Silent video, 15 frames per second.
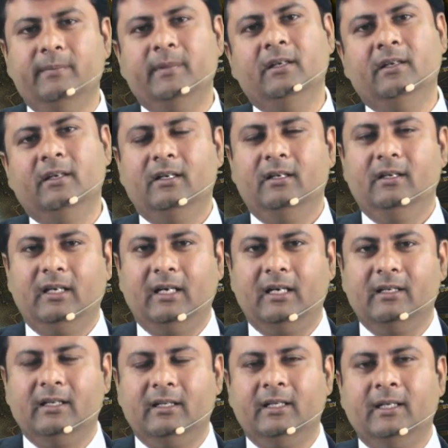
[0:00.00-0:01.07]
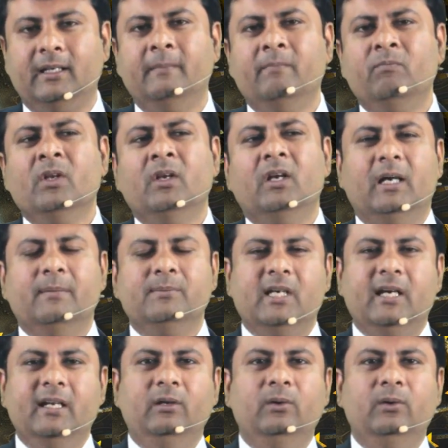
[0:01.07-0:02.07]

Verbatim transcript: में आ जाता है हम सारे